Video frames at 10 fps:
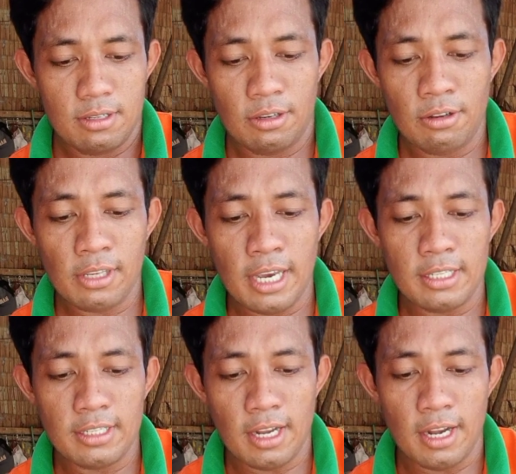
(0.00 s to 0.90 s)
So yun
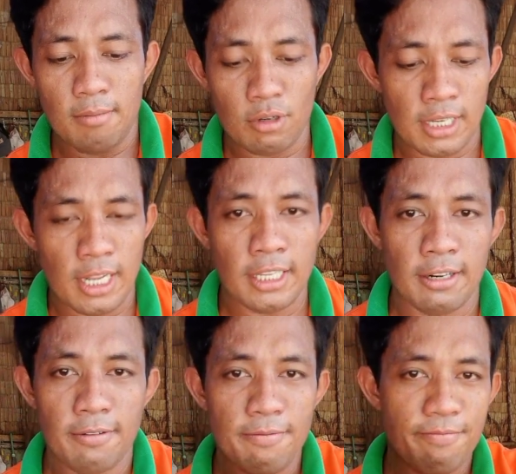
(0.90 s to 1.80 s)
guys, uh, buksan
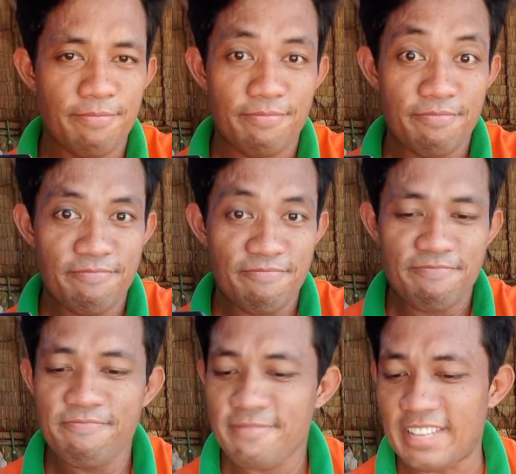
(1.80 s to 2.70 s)
natin.
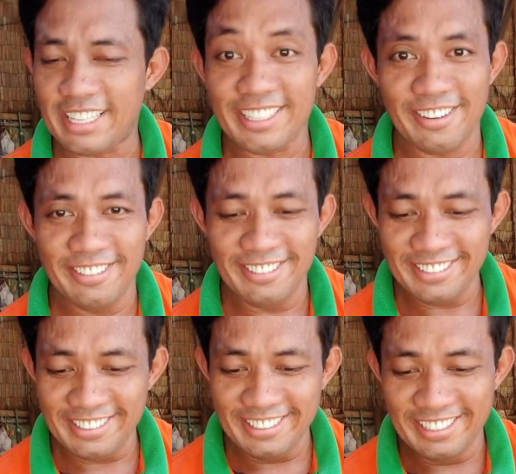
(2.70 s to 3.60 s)
Excited na ako.
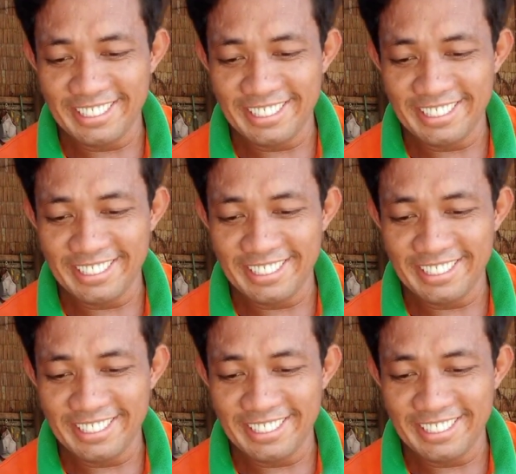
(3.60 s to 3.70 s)
Oh.